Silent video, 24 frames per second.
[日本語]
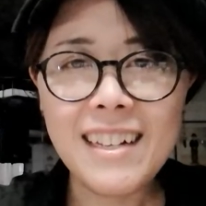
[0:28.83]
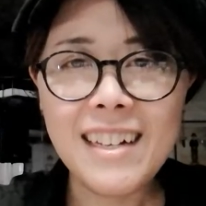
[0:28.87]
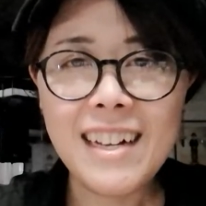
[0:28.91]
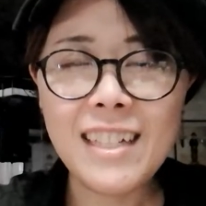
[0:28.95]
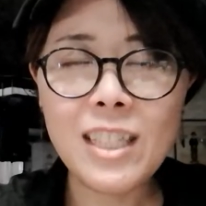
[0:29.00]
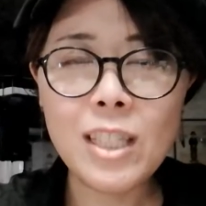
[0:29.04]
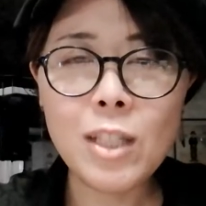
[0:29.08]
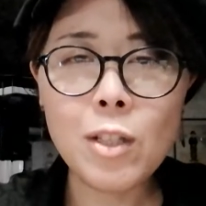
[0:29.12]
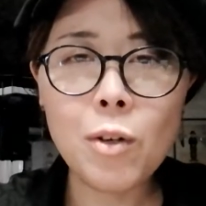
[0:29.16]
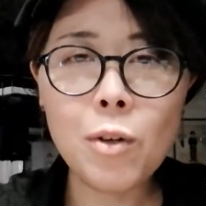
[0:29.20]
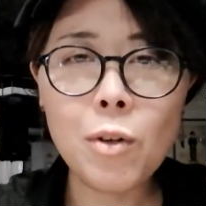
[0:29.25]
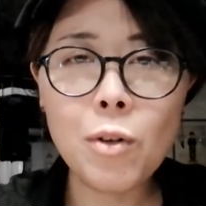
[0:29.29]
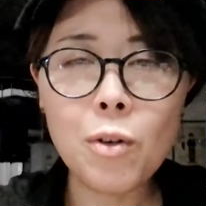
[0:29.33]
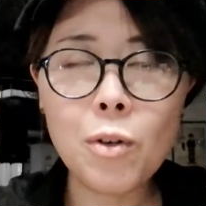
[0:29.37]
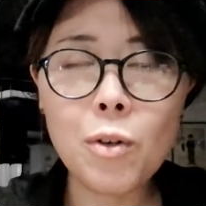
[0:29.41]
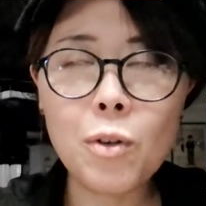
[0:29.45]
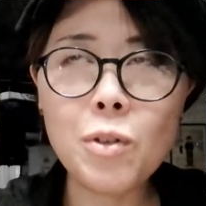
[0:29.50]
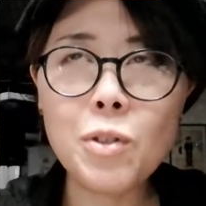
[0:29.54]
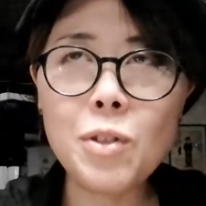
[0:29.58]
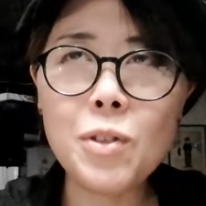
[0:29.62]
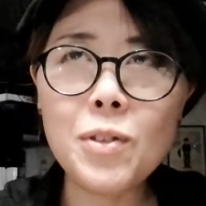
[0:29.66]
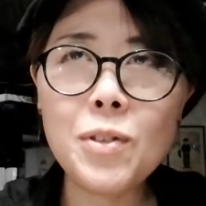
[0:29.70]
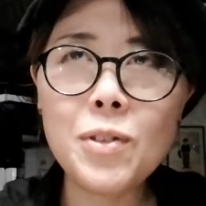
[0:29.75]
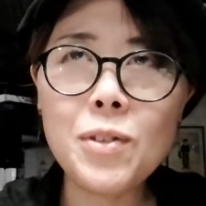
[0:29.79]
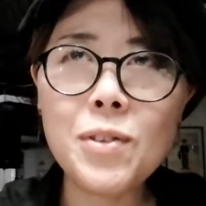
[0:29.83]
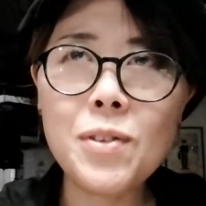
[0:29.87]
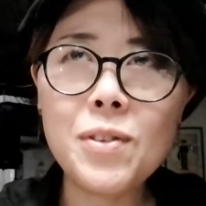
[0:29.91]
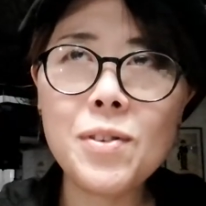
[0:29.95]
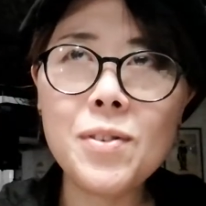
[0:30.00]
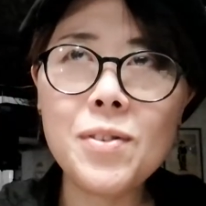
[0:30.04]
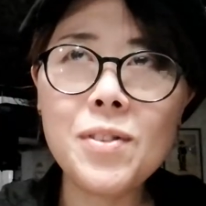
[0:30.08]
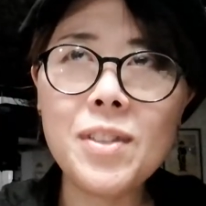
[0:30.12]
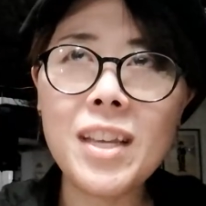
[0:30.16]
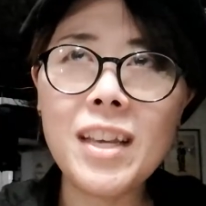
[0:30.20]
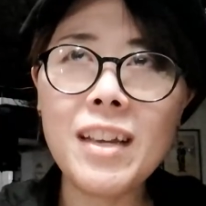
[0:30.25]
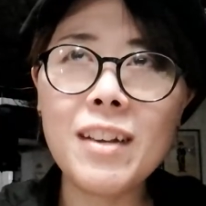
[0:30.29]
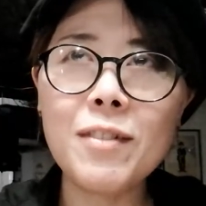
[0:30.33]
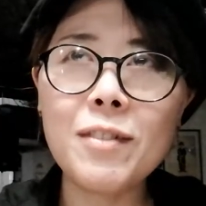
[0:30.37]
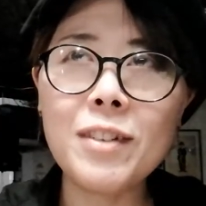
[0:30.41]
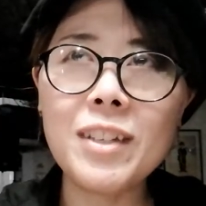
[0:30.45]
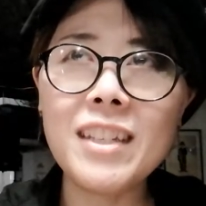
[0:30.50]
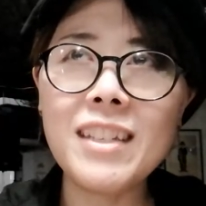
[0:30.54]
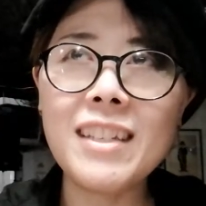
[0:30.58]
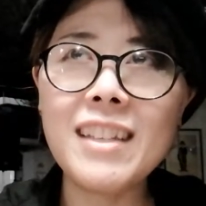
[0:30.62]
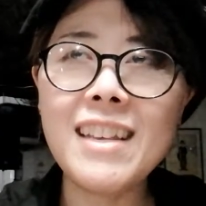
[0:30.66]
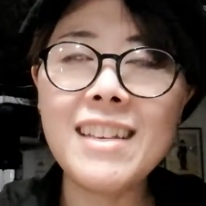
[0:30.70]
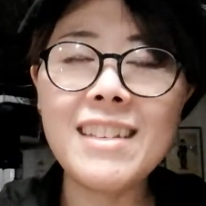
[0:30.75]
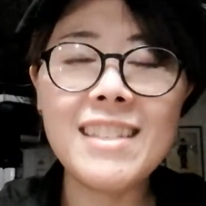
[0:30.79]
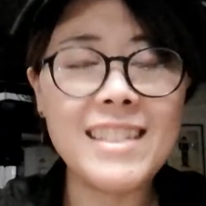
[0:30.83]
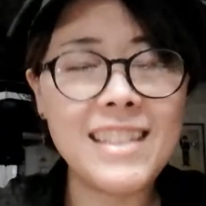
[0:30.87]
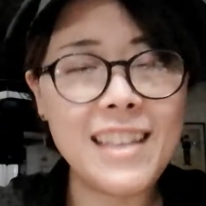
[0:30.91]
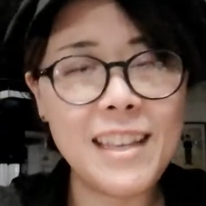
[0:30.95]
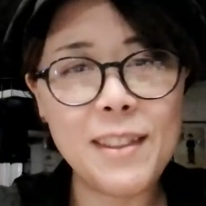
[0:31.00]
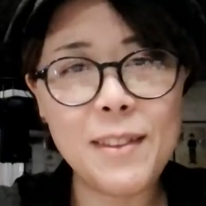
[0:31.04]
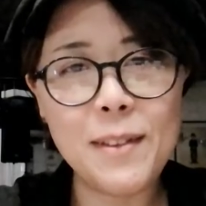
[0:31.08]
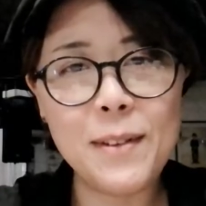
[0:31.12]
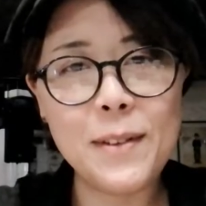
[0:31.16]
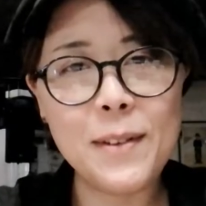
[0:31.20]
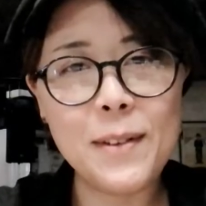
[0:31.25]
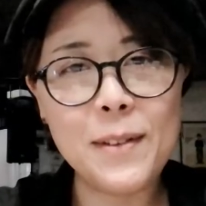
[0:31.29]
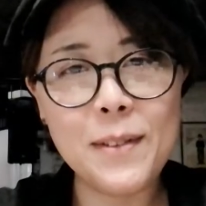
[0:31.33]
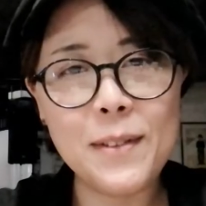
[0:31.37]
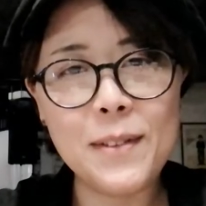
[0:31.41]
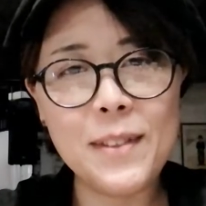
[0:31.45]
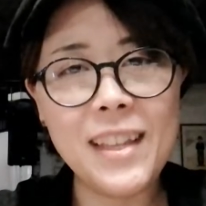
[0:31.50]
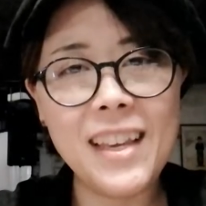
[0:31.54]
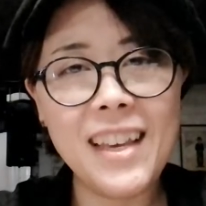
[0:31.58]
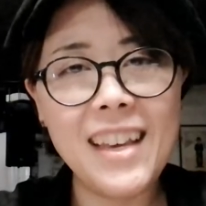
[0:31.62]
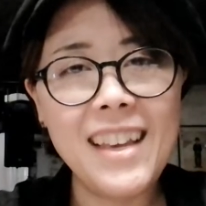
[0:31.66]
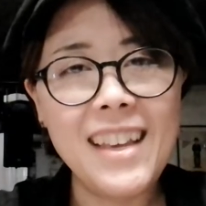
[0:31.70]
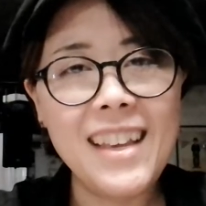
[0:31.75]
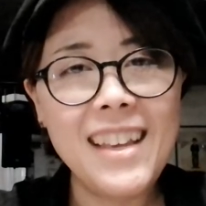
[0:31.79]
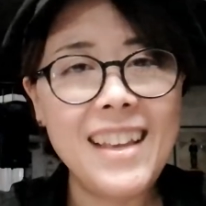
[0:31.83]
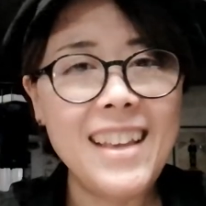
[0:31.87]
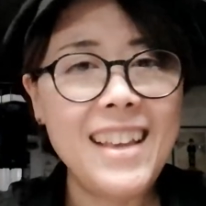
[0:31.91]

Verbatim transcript: 活動50周年を記念してということで